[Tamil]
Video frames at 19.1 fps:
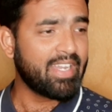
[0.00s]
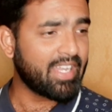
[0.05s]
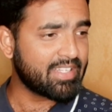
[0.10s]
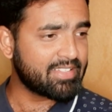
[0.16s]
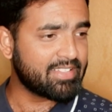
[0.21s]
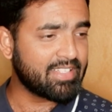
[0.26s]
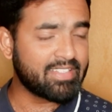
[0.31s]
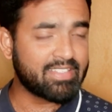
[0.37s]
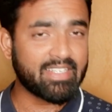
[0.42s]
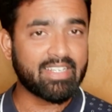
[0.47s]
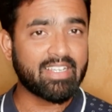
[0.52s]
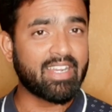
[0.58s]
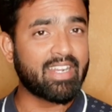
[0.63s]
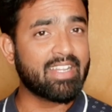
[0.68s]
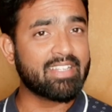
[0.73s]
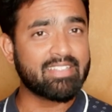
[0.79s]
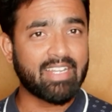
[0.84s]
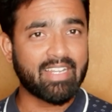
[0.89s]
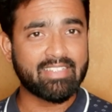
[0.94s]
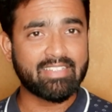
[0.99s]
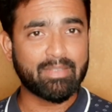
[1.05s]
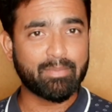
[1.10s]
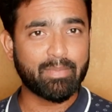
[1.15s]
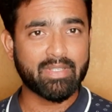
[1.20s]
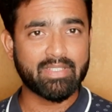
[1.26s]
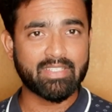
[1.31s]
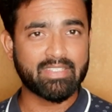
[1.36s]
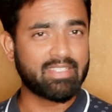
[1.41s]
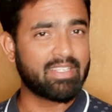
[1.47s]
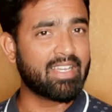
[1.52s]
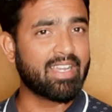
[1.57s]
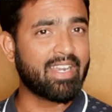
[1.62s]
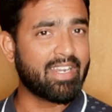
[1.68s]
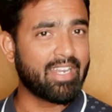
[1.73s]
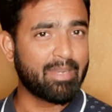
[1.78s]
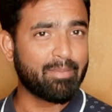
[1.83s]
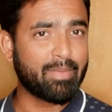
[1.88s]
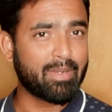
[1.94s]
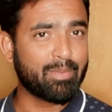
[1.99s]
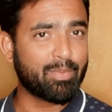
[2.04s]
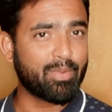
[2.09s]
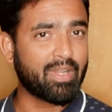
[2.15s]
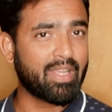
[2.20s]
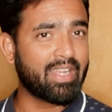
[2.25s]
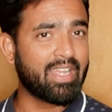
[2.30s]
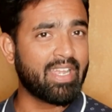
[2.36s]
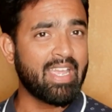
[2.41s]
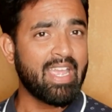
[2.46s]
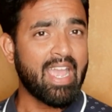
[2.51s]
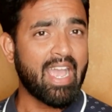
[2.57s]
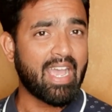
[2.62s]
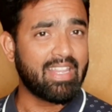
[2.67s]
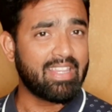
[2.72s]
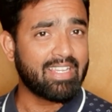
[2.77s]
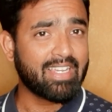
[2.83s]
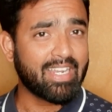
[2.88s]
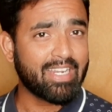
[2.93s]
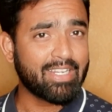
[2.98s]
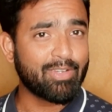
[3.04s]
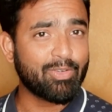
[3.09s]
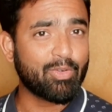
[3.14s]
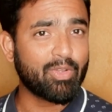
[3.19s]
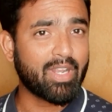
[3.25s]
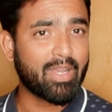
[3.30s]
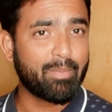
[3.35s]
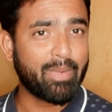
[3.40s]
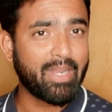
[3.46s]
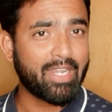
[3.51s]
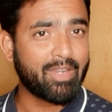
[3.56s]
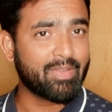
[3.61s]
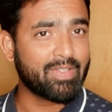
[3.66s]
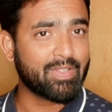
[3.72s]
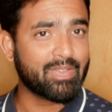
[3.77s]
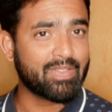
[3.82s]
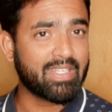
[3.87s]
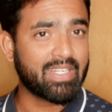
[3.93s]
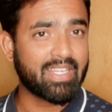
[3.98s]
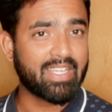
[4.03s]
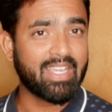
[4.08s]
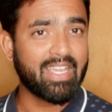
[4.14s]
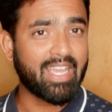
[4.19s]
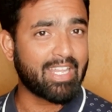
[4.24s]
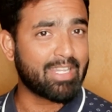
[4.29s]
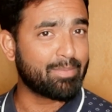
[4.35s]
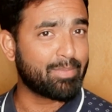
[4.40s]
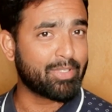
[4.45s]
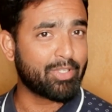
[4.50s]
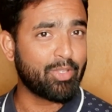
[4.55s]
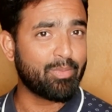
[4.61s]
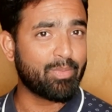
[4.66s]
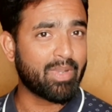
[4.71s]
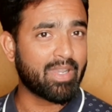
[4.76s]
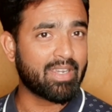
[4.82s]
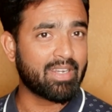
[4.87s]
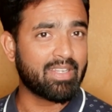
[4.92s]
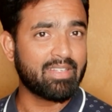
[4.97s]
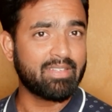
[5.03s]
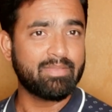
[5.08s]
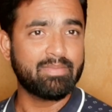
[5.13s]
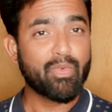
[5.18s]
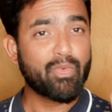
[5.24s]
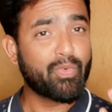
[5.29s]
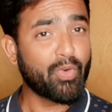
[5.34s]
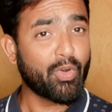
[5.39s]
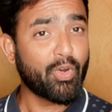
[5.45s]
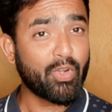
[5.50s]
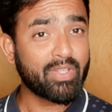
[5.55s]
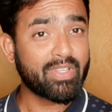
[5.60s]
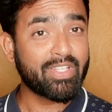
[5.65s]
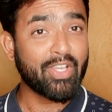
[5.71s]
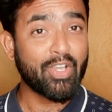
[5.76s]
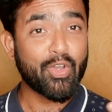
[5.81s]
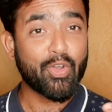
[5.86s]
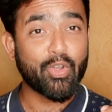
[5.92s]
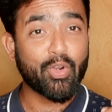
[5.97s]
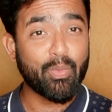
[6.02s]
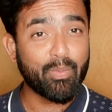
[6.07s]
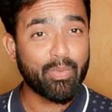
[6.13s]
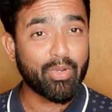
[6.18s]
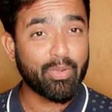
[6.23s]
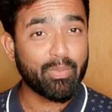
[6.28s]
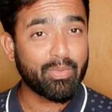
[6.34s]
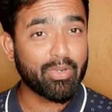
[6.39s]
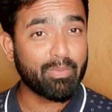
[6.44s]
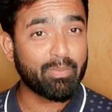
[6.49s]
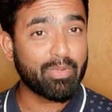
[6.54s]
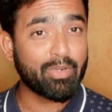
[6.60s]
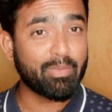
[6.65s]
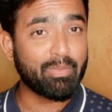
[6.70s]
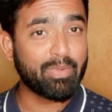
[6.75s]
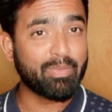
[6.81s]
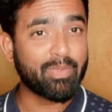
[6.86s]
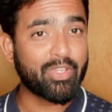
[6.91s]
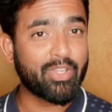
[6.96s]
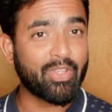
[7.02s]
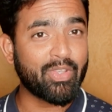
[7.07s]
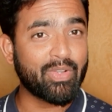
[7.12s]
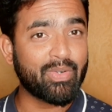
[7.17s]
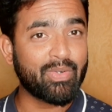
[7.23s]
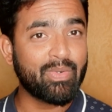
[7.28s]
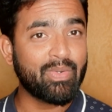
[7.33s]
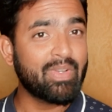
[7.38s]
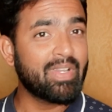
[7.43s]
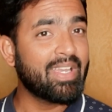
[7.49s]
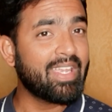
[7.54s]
நெக்ஸ்ட் சீசனுக்கான செலெக்ஷன் ப்ராசஸ்லாம் கண்டக்ட் பண்ண போகிறாங்க அதுக்கான ஒரு அப்டேட் வந்து வந்திருக்கு அதை பற்றியும் பார்க்கலாம் ஃபோர்த் ரொம்ப ரொம்ப ரொம்ப ரொம்ப முக்கியம்